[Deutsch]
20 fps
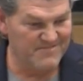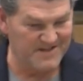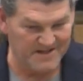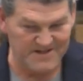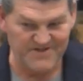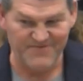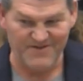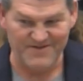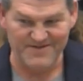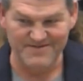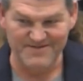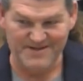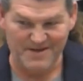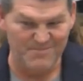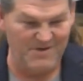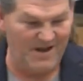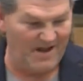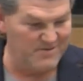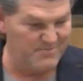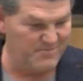Das, was in
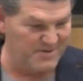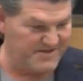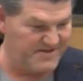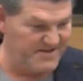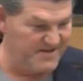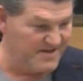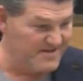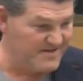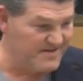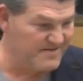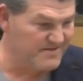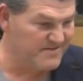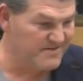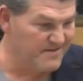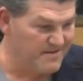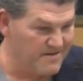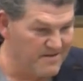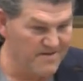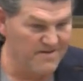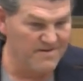dem Land passiert,
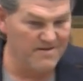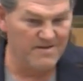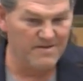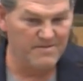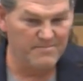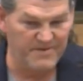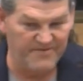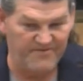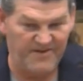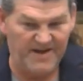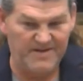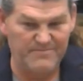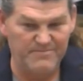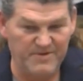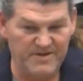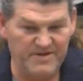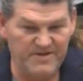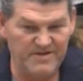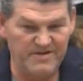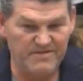bewegt
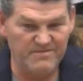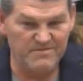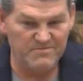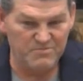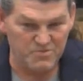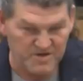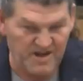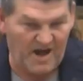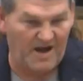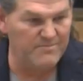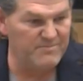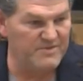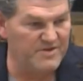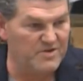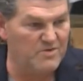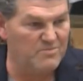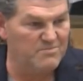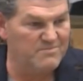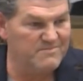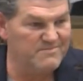mich und treibt
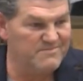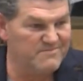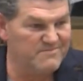mich um.